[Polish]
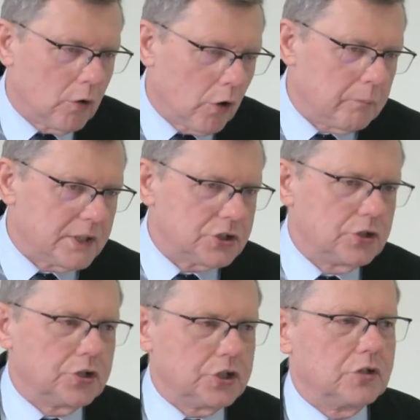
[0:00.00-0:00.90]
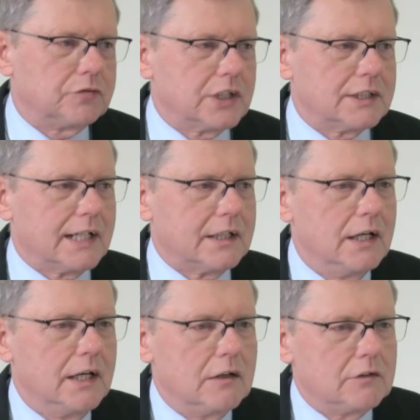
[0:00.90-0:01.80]
obecności w tych naj,
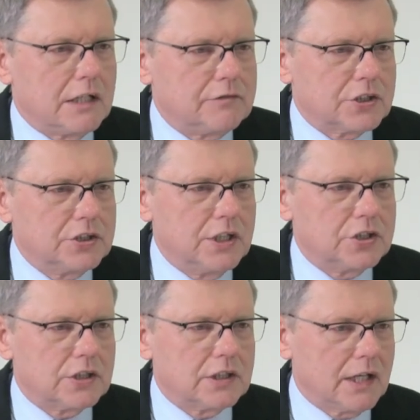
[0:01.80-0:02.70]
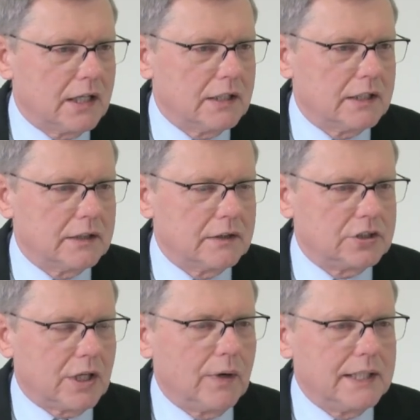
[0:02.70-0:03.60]
najważniejszych
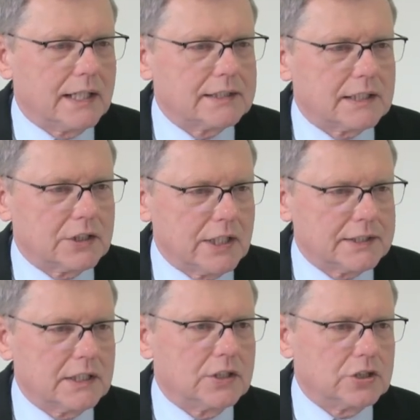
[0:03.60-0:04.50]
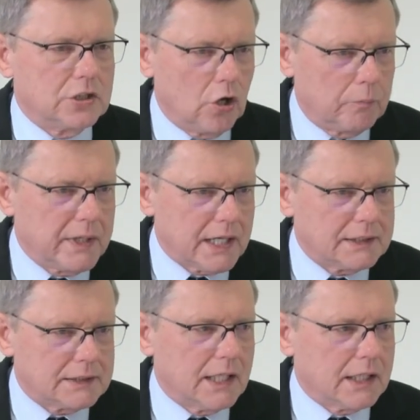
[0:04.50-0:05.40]
e, działaniach strażackich, czyli
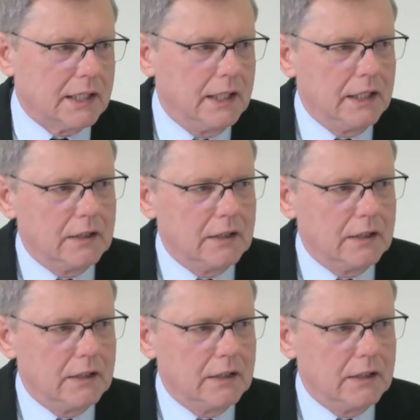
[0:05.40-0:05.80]
operacjach